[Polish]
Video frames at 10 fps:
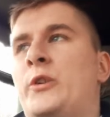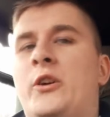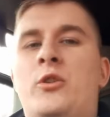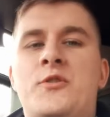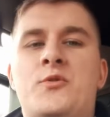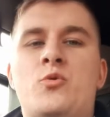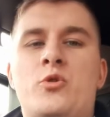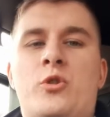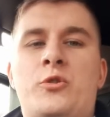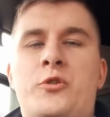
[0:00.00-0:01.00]
tego jest
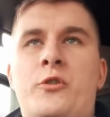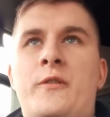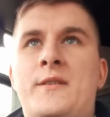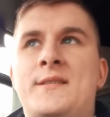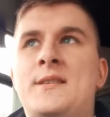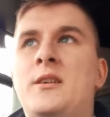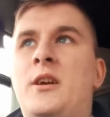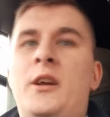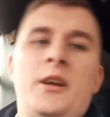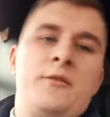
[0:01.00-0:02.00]
dużo kontrowersji.
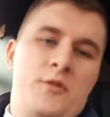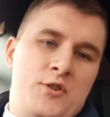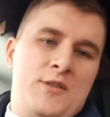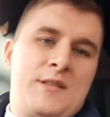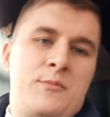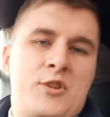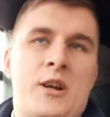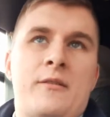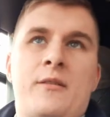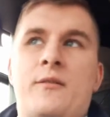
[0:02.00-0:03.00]
właśnie jestem
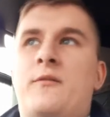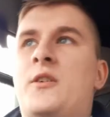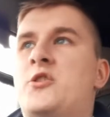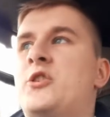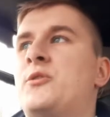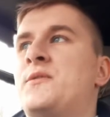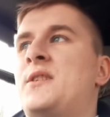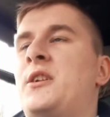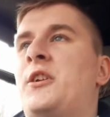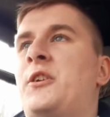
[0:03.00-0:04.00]
ciekaw Waszego
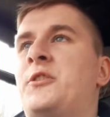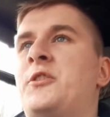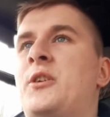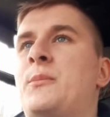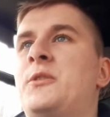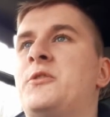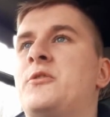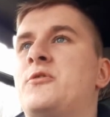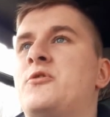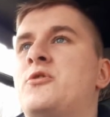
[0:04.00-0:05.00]
zdania na ten temat.
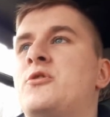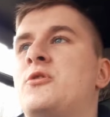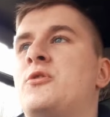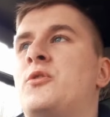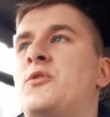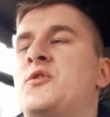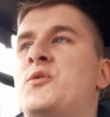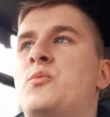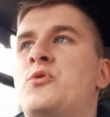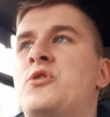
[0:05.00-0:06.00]
Czy to jest
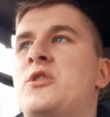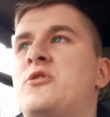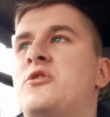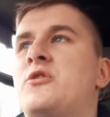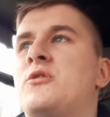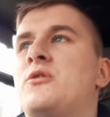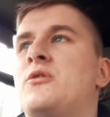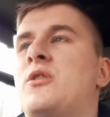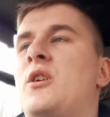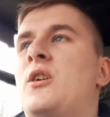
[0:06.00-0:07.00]
słuszne,
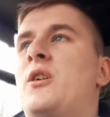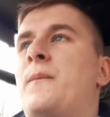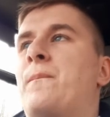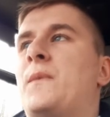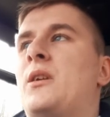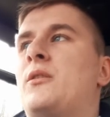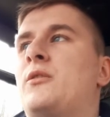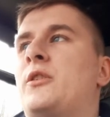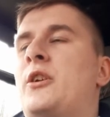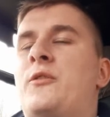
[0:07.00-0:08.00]
czy
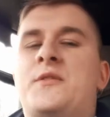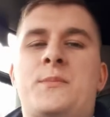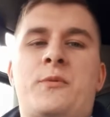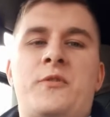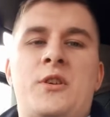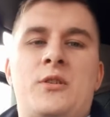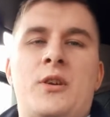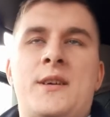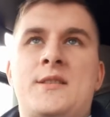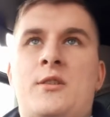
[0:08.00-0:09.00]
mm, kierowca powinien
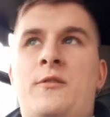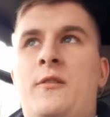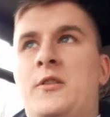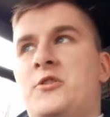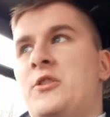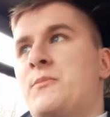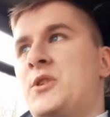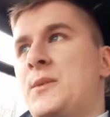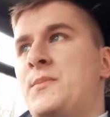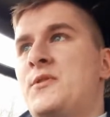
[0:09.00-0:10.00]
egzekwować ten
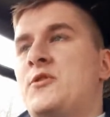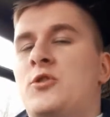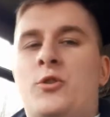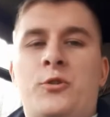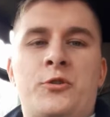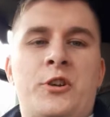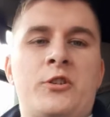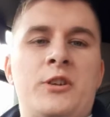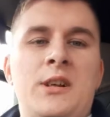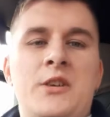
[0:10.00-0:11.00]
przepis, czy to do
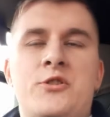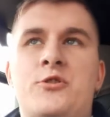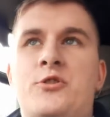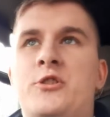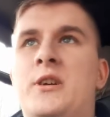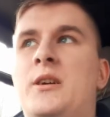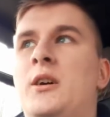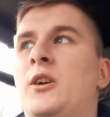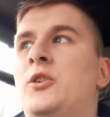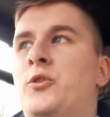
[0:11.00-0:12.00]
niego należy, czy nie.
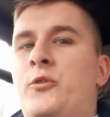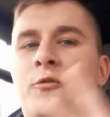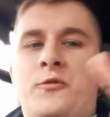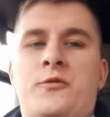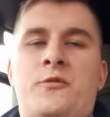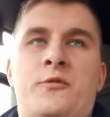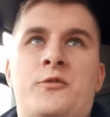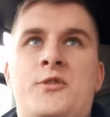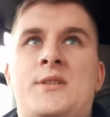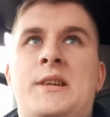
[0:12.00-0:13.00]
To
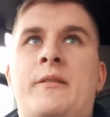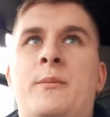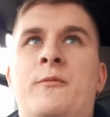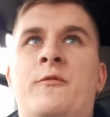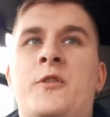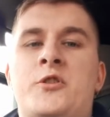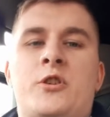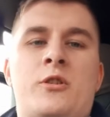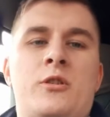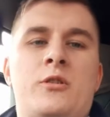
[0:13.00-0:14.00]
zostawiam w Waszych, y,